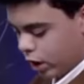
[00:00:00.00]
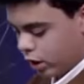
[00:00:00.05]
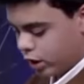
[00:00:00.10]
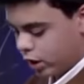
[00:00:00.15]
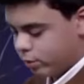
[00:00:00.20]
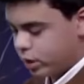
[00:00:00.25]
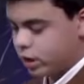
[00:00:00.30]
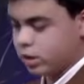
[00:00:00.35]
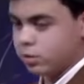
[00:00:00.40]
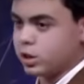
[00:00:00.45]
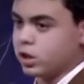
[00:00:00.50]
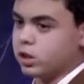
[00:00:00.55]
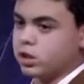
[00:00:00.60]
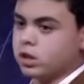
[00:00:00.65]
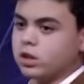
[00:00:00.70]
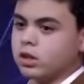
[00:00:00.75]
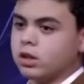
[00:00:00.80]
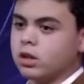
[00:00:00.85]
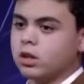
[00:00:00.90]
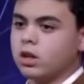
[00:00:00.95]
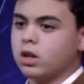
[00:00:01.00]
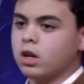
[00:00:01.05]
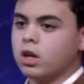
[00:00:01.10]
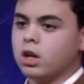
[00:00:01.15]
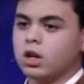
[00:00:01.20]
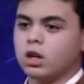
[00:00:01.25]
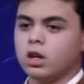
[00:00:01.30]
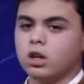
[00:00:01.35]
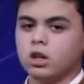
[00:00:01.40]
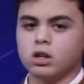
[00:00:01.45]
اعمل كده مش هيتشال
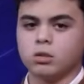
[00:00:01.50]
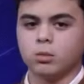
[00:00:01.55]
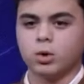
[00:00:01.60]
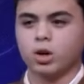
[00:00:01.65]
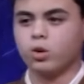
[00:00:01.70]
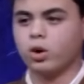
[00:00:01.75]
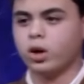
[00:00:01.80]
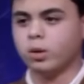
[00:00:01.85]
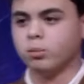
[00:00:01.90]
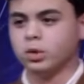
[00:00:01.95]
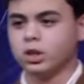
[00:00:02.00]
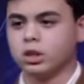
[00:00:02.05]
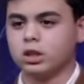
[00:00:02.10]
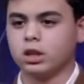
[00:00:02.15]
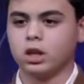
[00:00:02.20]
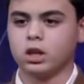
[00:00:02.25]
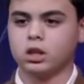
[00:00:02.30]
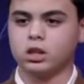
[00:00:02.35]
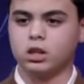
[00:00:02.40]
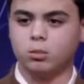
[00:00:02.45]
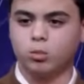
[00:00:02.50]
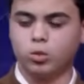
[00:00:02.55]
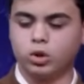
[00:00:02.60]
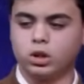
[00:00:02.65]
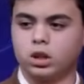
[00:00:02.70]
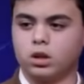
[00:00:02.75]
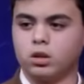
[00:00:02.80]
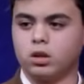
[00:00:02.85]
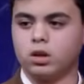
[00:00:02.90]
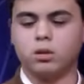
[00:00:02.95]
لازم اروح البيت هغسل المنتج
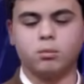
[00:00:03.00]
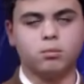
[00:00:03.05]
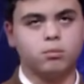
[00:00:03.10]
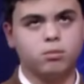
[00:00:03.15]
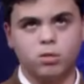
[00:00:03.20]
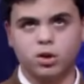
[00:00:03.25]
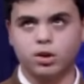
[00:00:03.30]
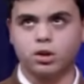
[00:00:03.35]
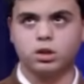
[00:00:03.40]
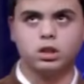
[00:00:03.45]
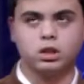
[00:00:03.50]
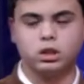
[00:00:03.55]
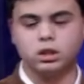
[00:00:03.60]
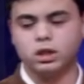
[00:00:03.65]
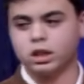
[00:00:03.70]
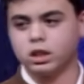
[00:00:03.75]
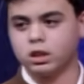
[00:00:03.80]
مرتين ثلاثه